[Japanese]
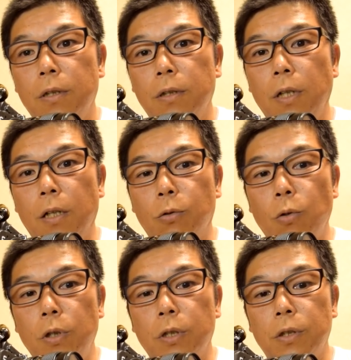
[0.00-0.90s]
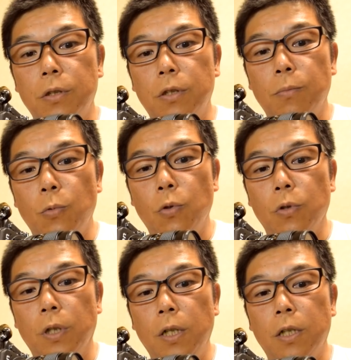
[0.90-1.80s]
なあ、撮れた写真
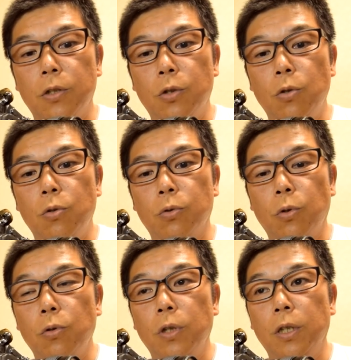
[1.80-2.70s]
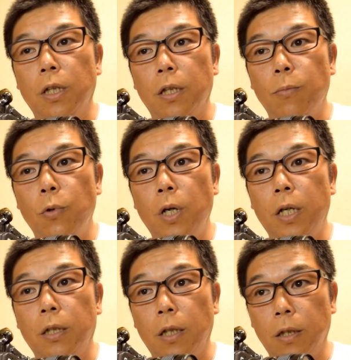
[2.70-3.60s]
もなんか白く飛んでたり、ぼや
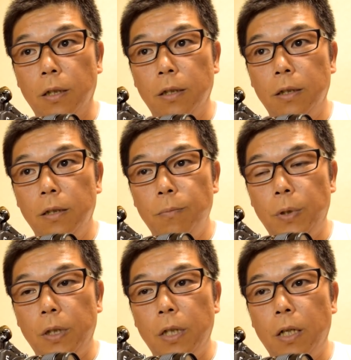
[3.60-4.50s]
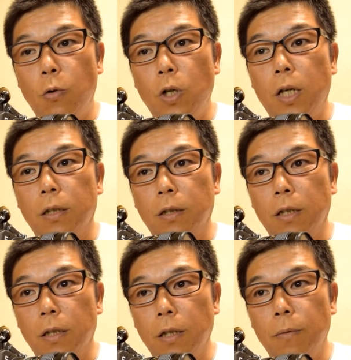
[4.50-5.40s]
けたり、ピンが来なかっ
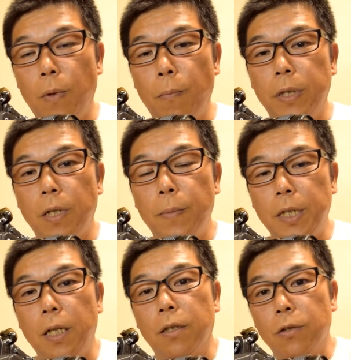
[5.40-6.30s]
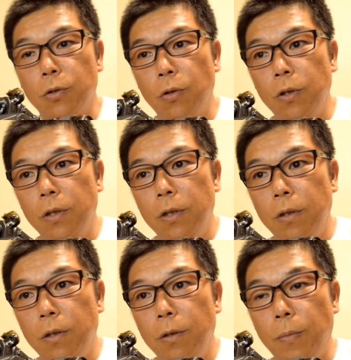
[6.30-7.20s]
たりね、まあ、めちゃめちゃなんですよ。
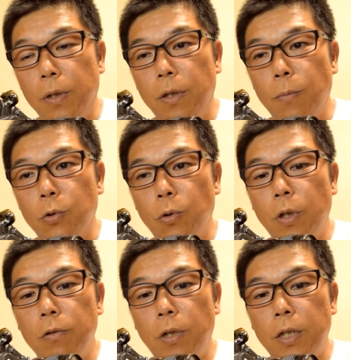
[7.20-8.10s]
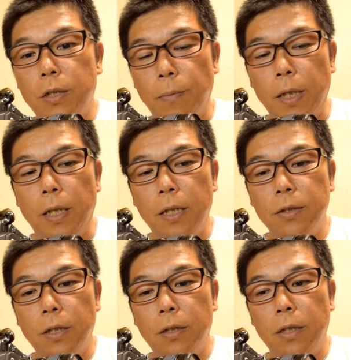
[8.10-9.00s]
まあでもそれぐらいしか、まあな
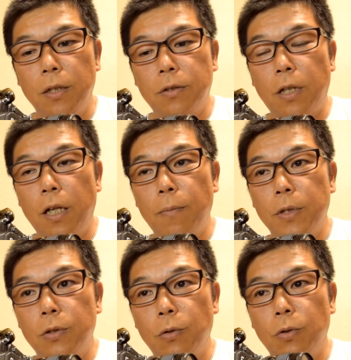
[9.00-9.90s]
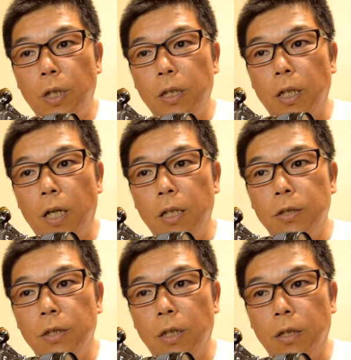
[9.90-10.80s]
んちゃってで使えますよ的な
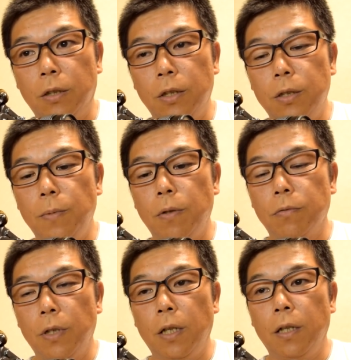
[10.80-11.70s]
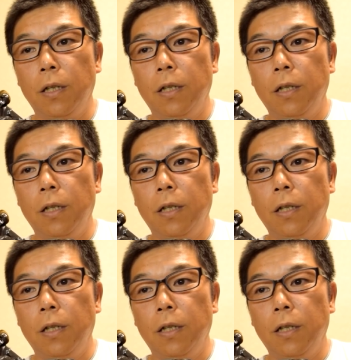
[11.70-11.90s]
感じになってしまうんで、